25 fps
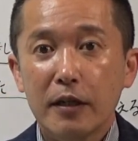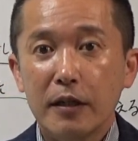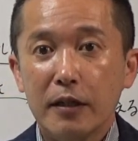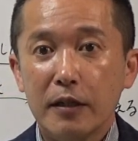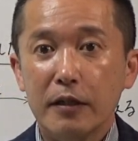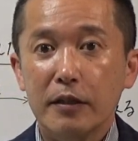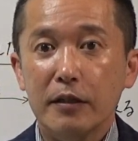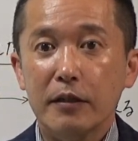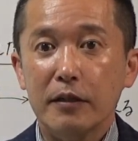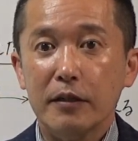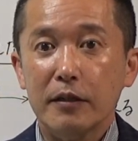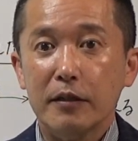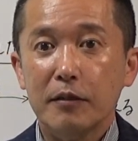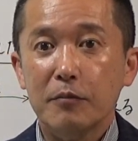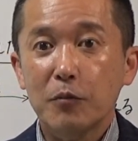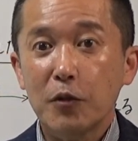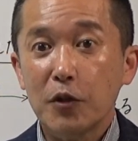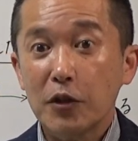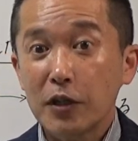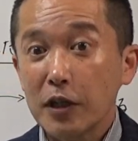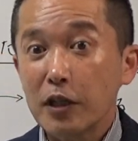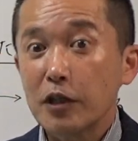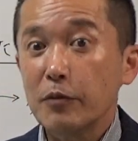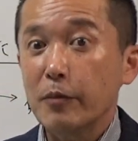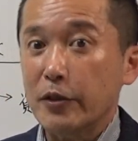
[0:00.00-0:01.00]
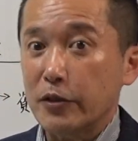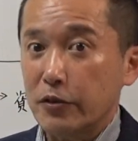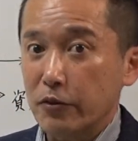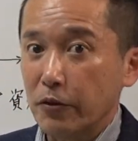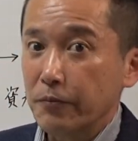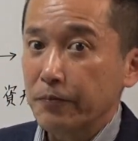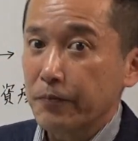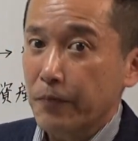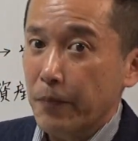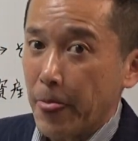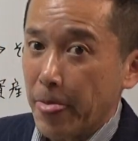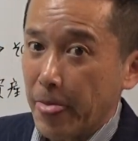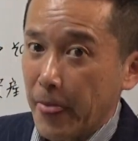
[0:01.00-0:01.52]
えー、もう一回いきますよ
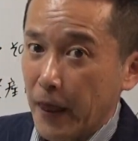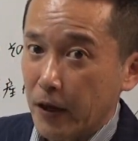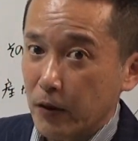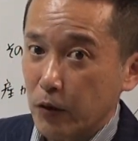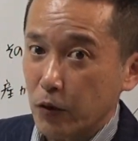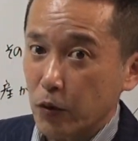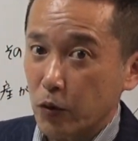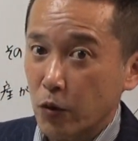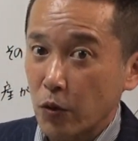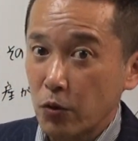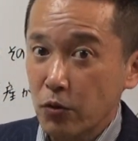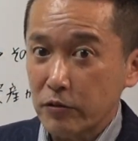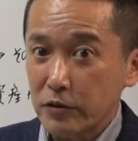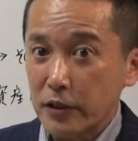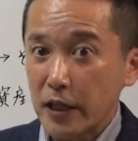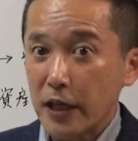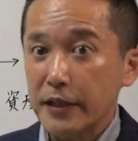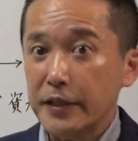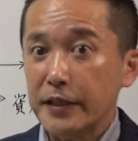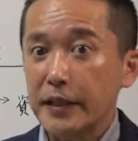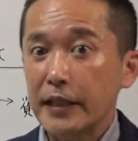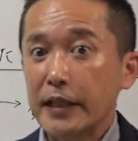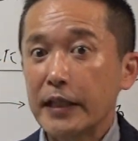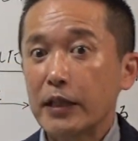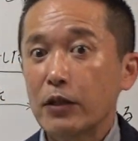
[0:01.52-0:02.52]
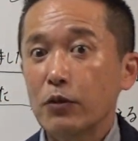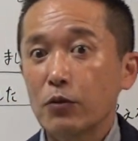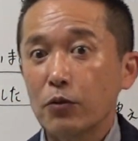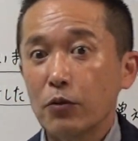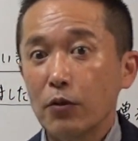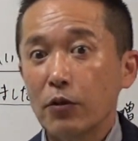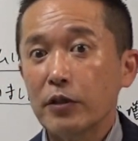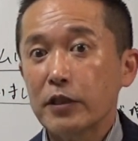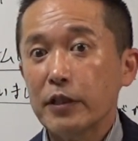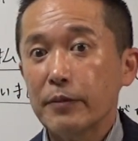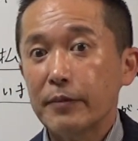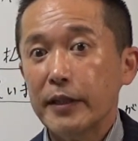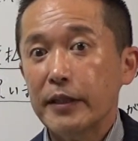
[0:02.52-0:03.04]
あのどのくらい利益を
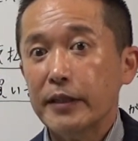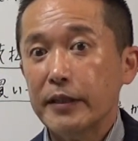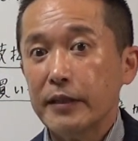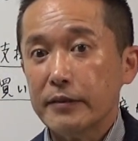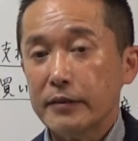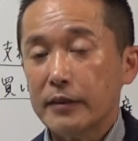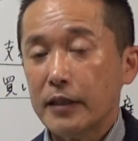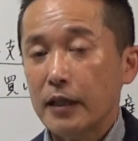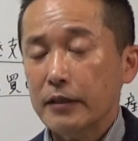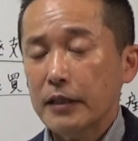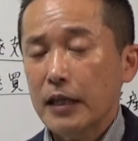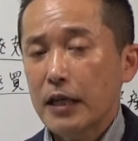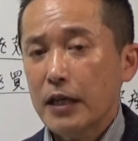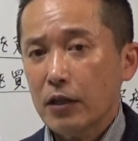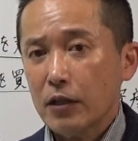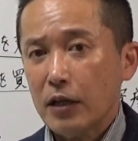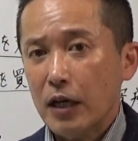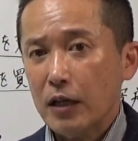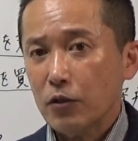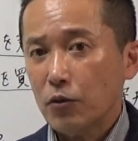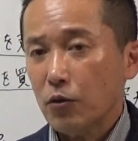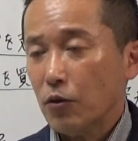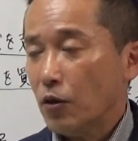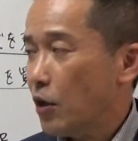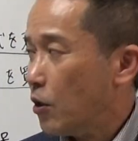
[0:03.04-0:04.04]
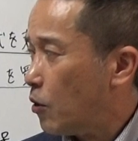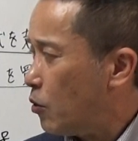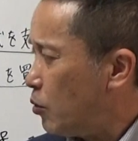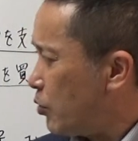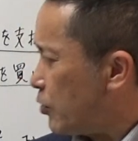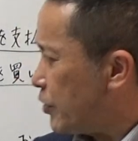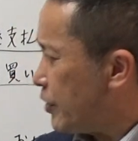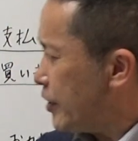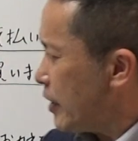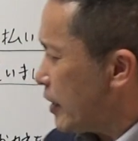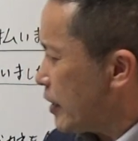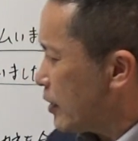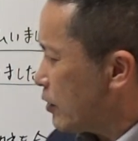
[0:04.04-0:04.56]
残せばいいですかあのこの
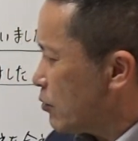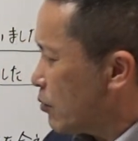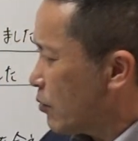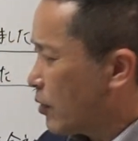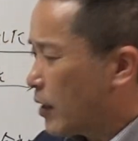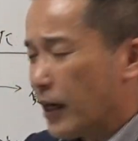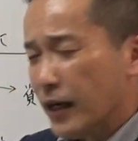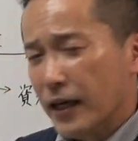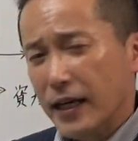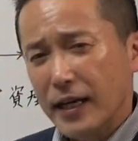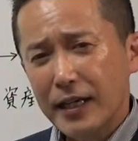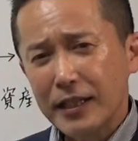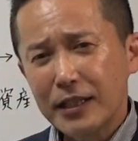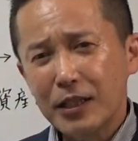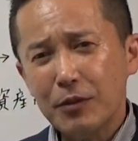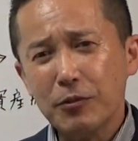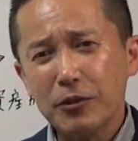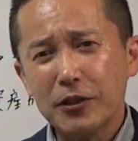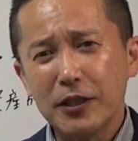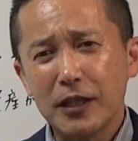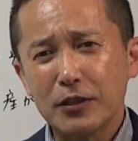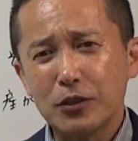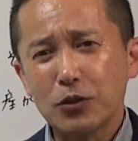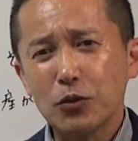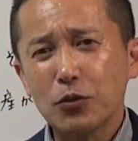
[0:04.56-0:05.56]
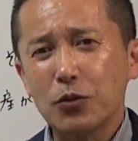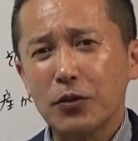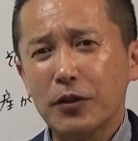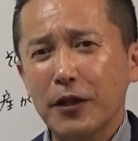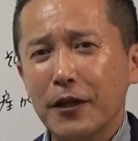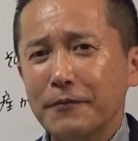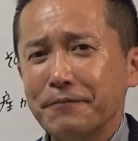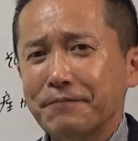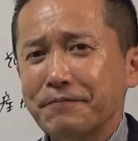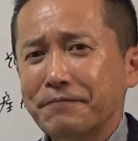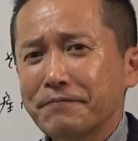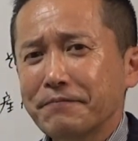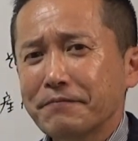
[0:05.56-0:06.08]
利益の考え方もねちょっと
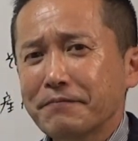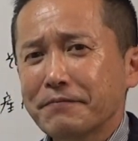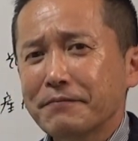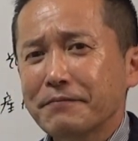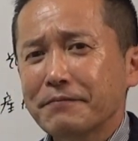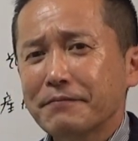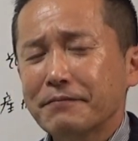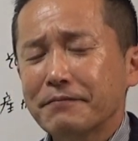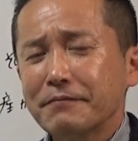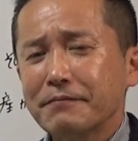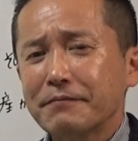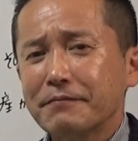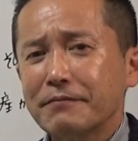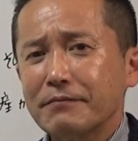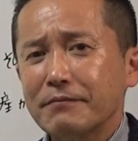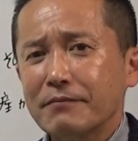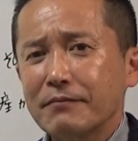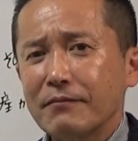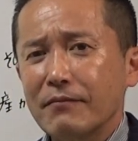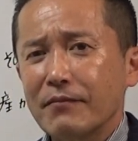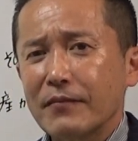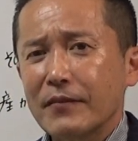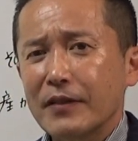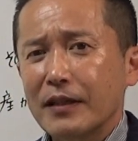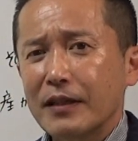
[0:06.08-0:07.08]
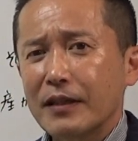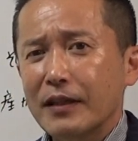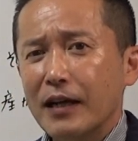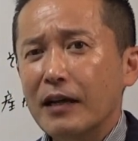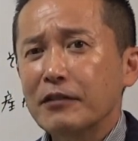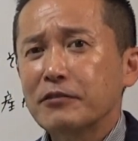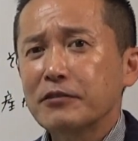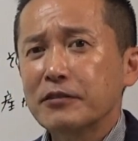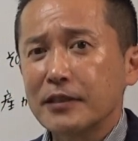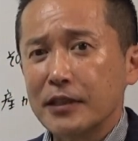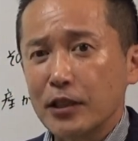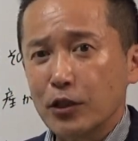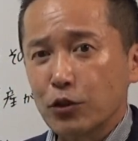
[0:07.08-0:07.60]
ねうんあ
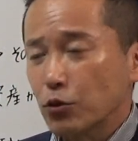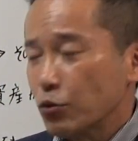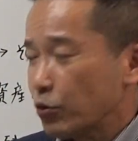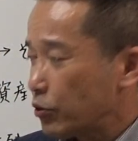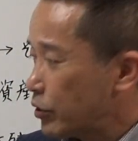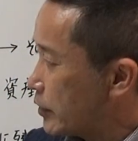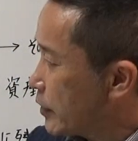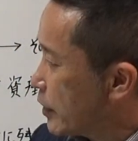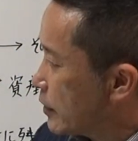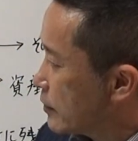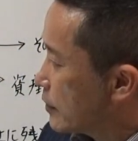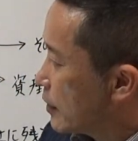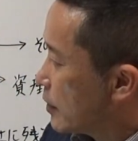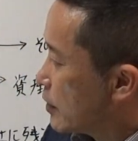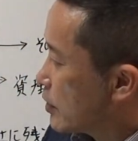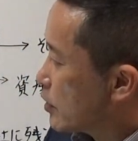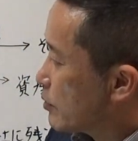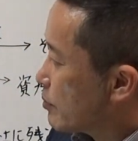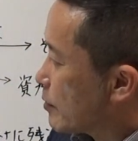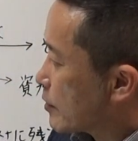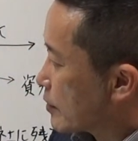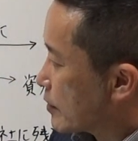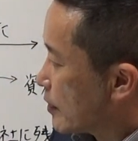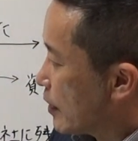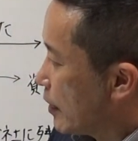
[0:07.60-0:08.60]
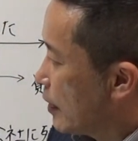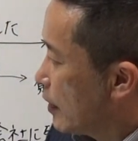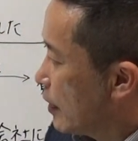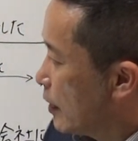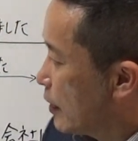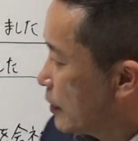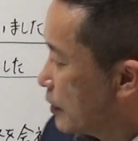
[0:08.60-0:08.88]
るんでちょっと一旦整理しますね。